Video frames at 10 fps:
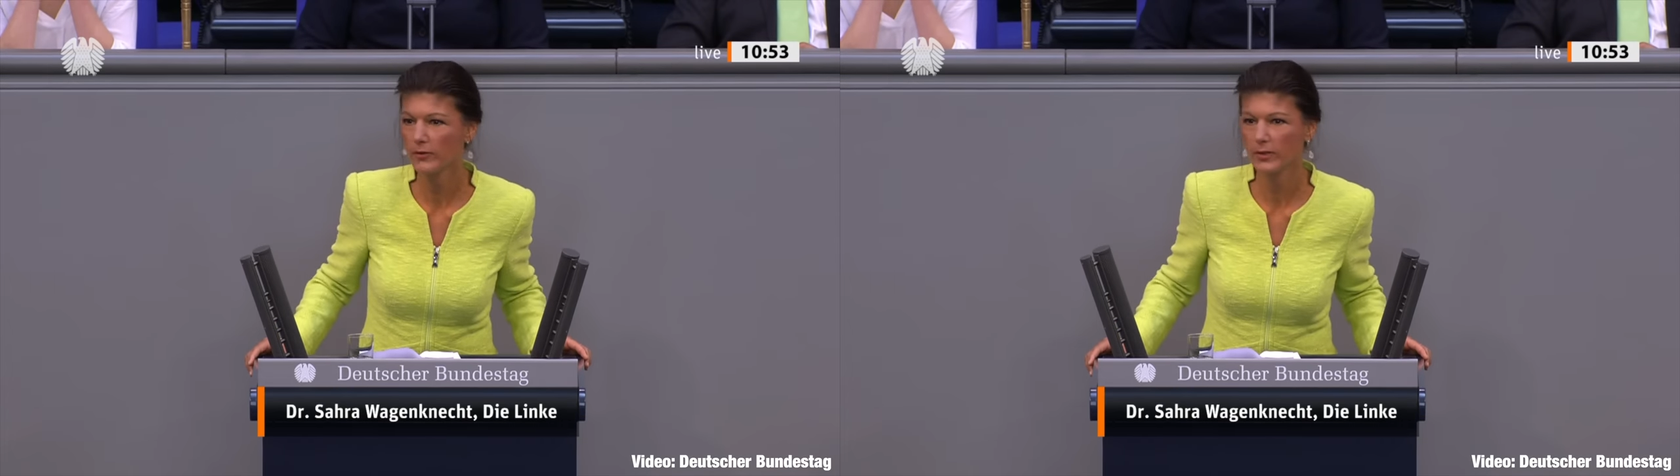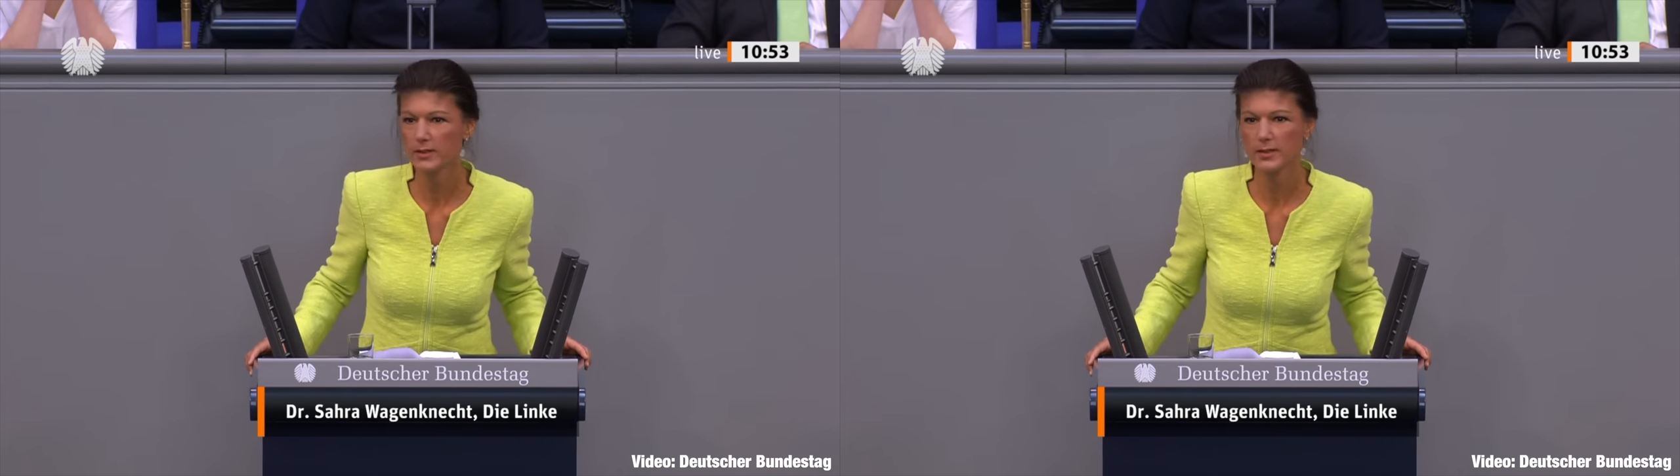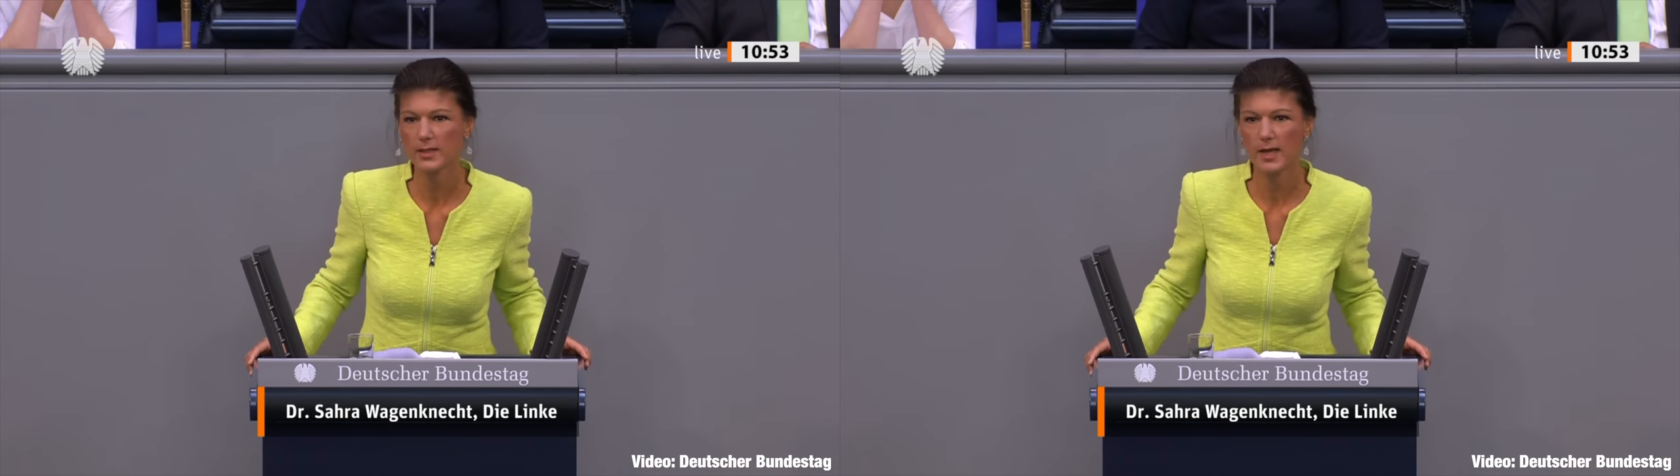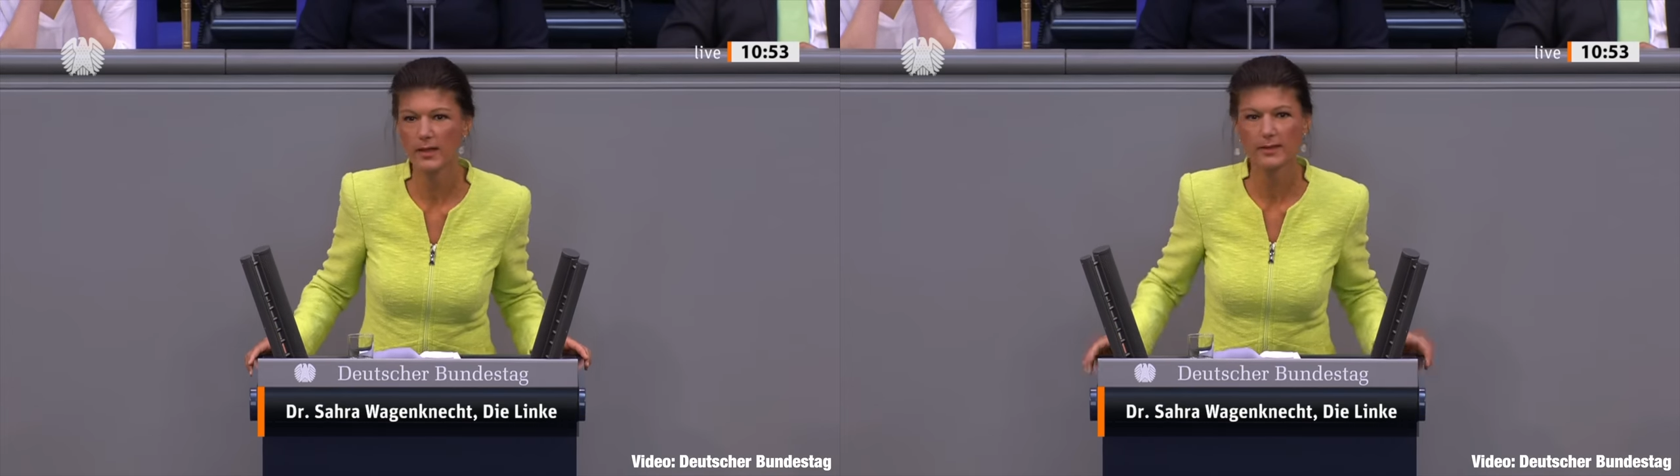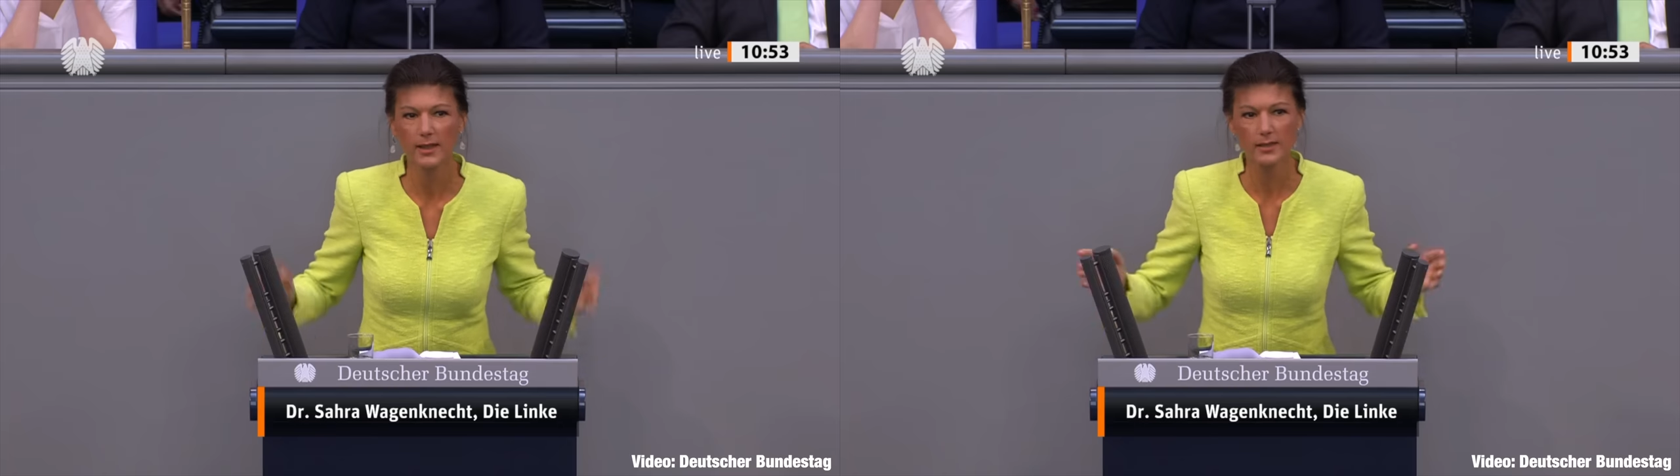kam
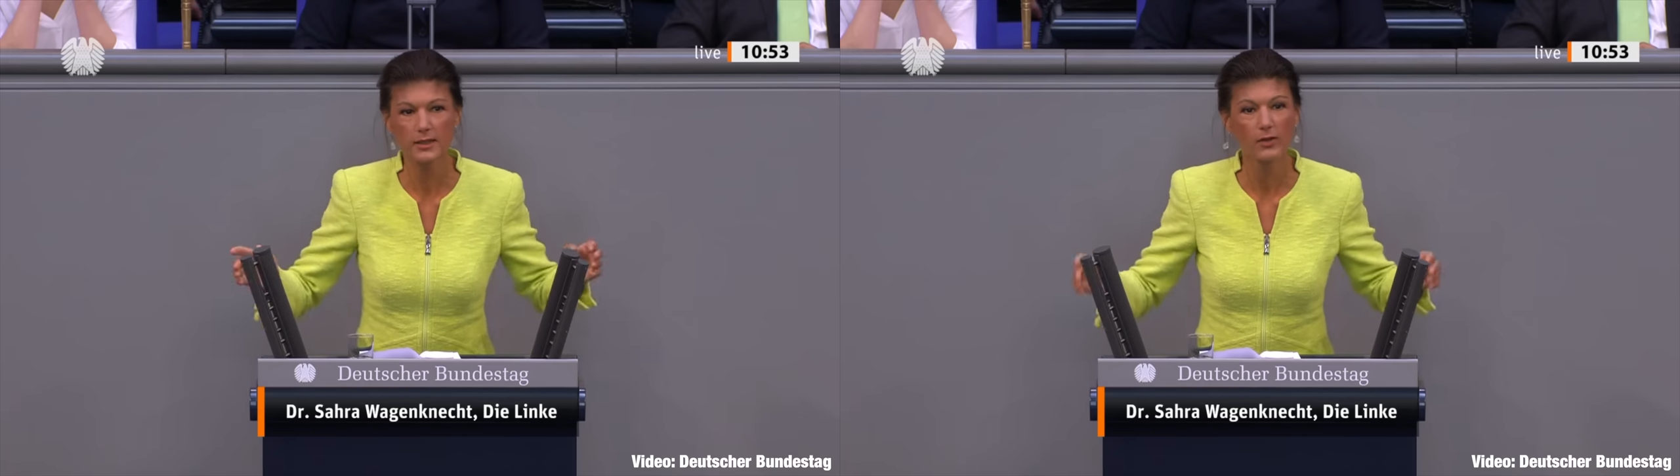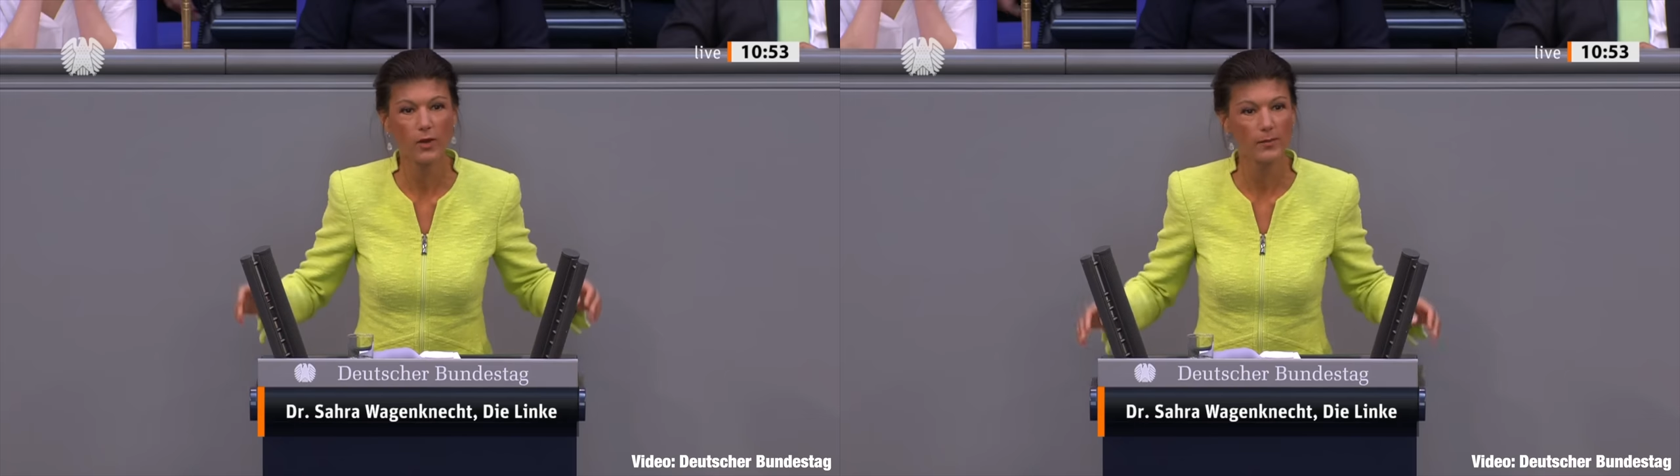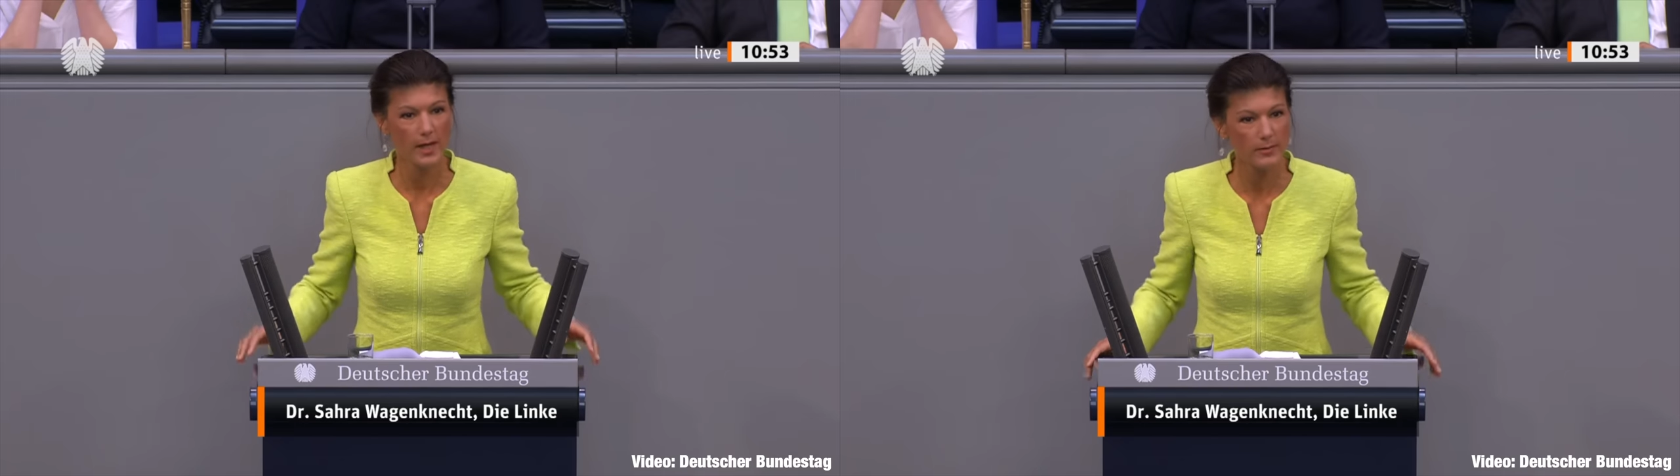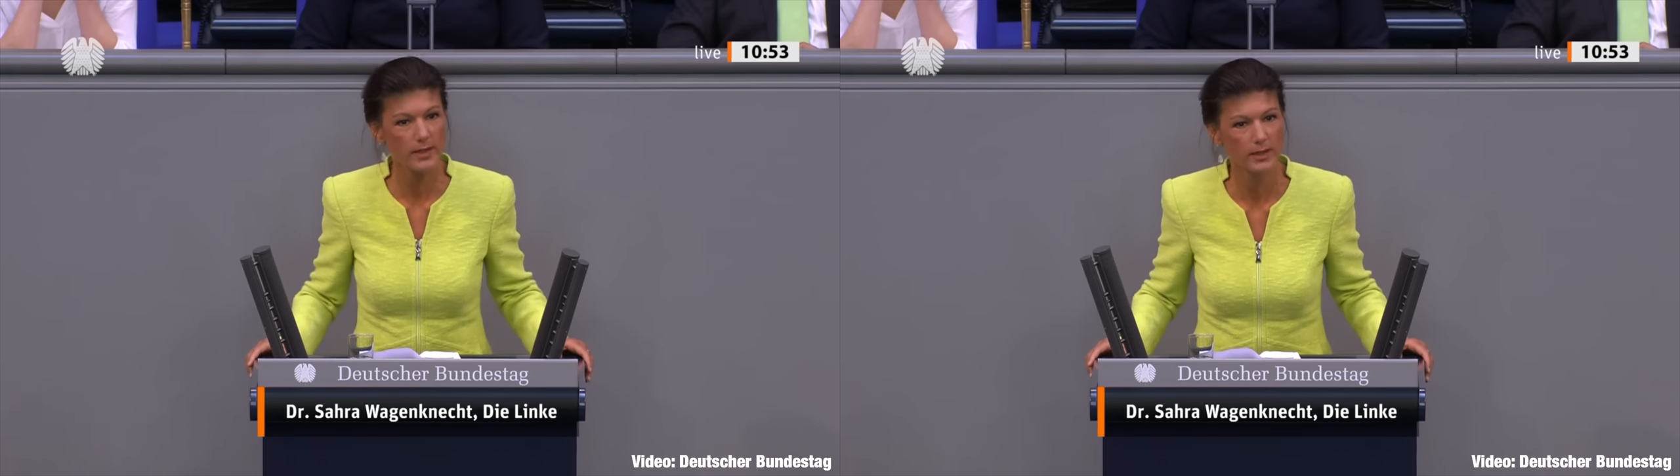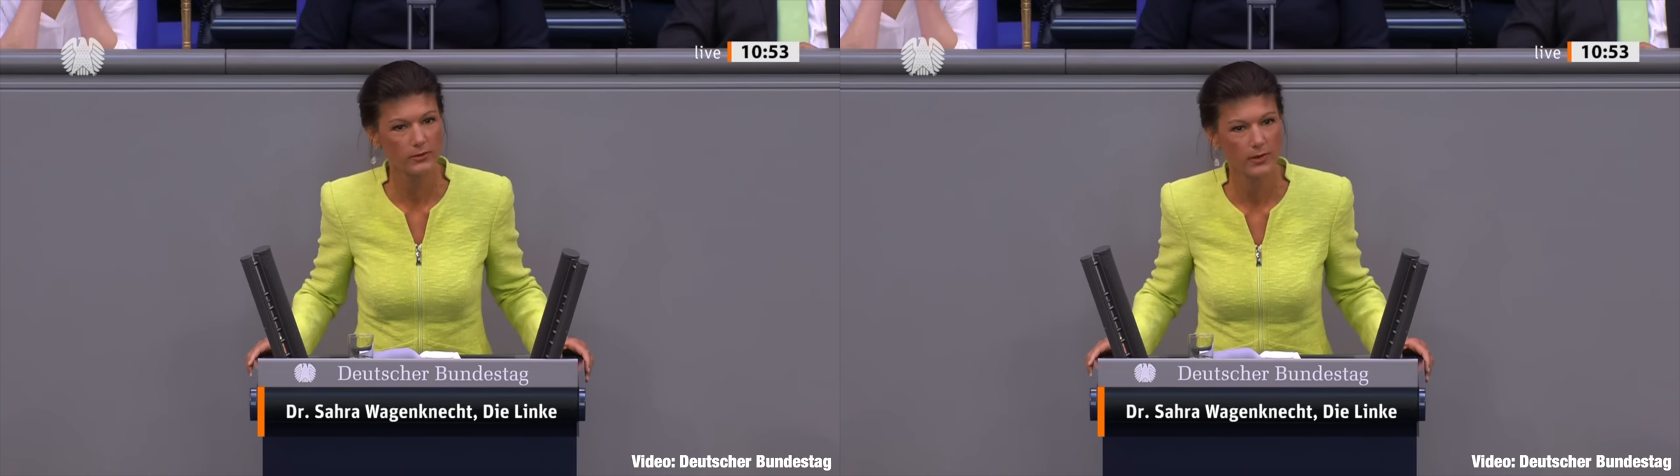Wagenknecht
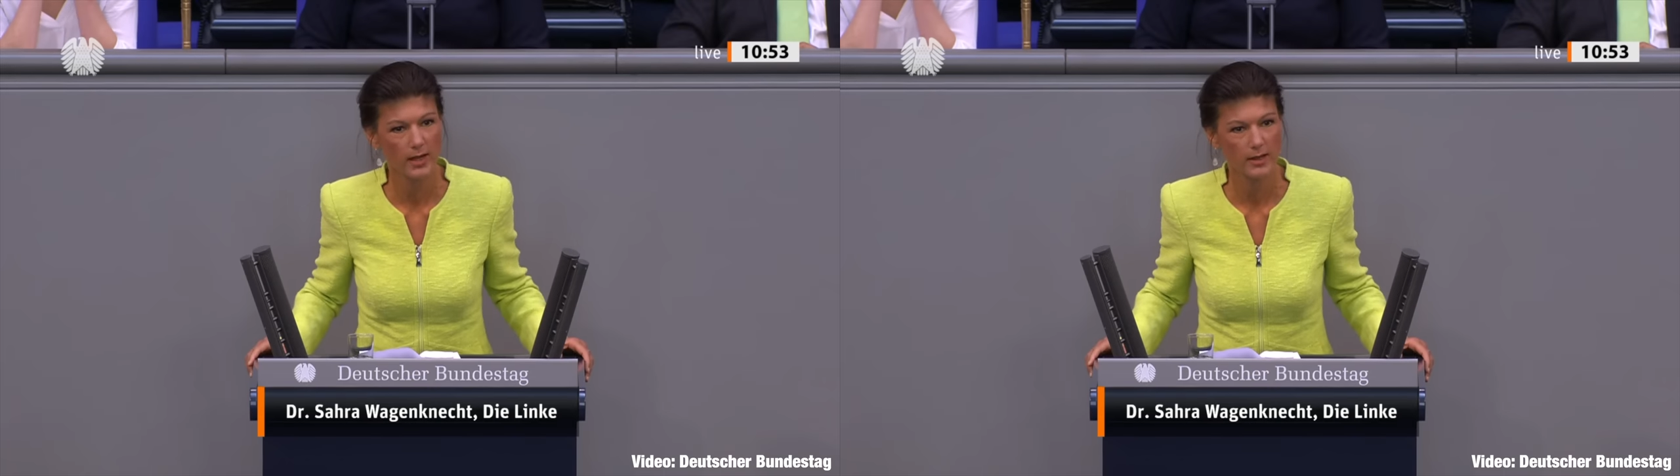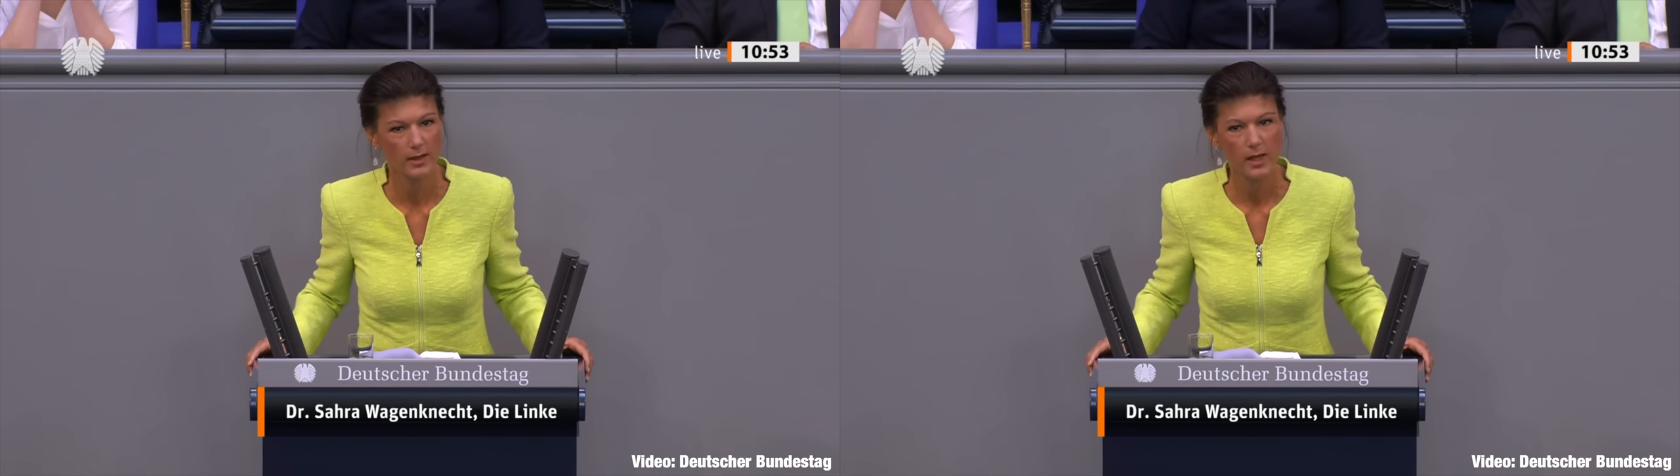bekannterweise auch eben nur